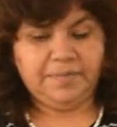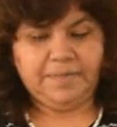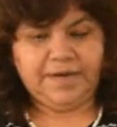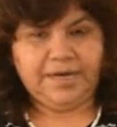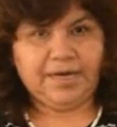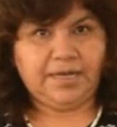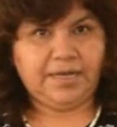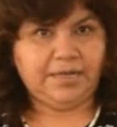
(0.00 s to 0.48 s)

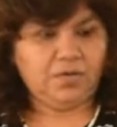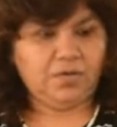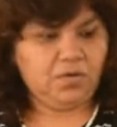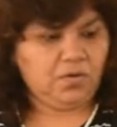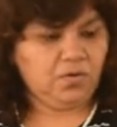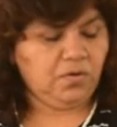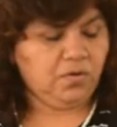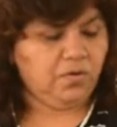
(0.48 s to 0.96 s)

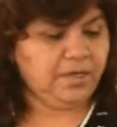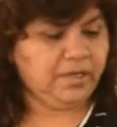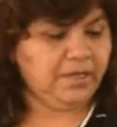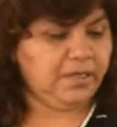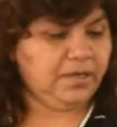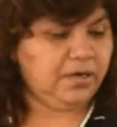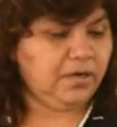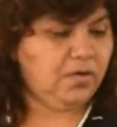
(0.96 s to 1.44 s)
marcando
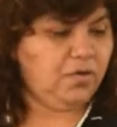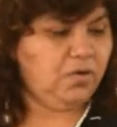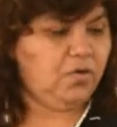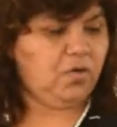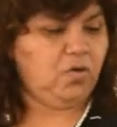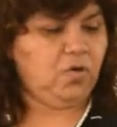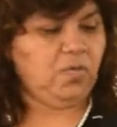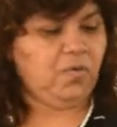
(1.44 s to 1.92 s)
eh,
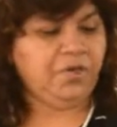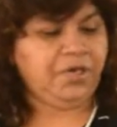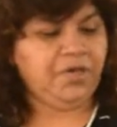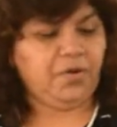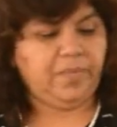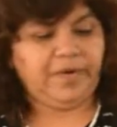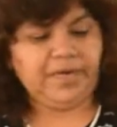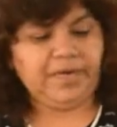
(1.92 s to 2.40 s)
cómo
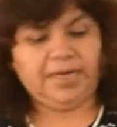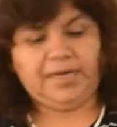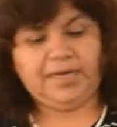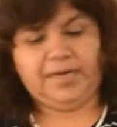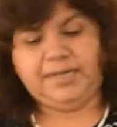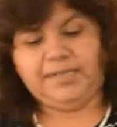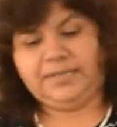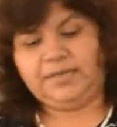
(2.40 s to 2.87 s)
quiero
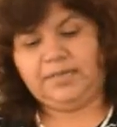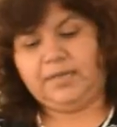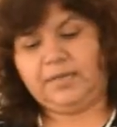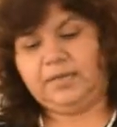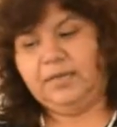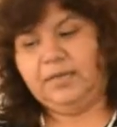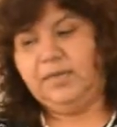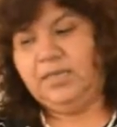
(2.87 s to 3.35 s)
manejar esta
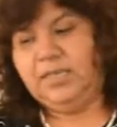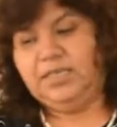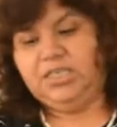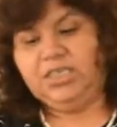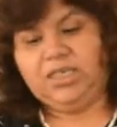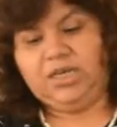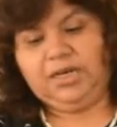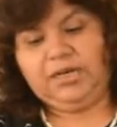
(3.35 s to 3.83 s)

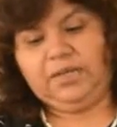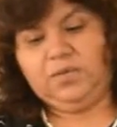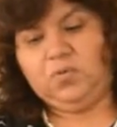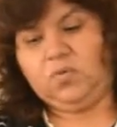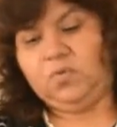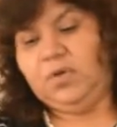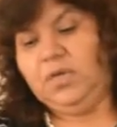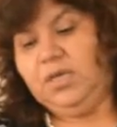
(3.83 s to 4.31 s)
Shanado.
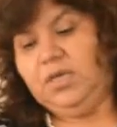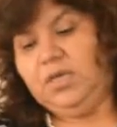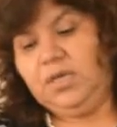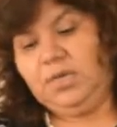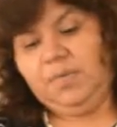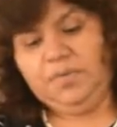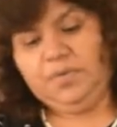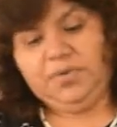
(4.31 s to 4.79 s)
Y
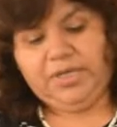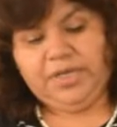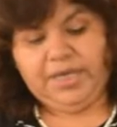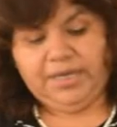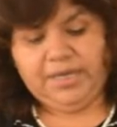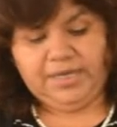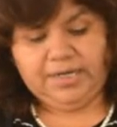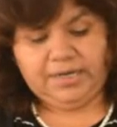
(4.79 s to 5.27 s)
me voy a
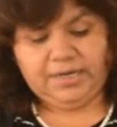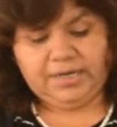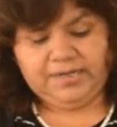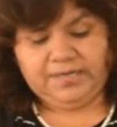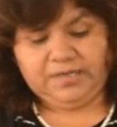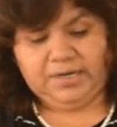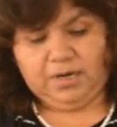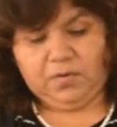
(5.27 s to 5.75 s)
ir
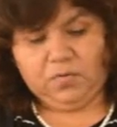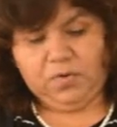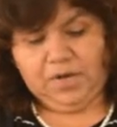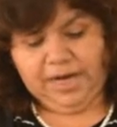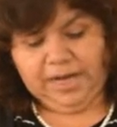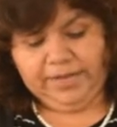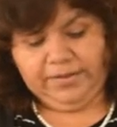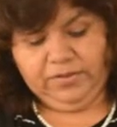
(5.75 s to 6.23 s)
hacia un
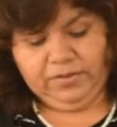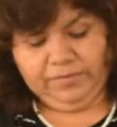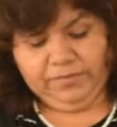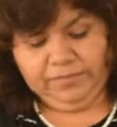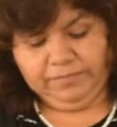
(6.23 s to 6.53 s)
lado,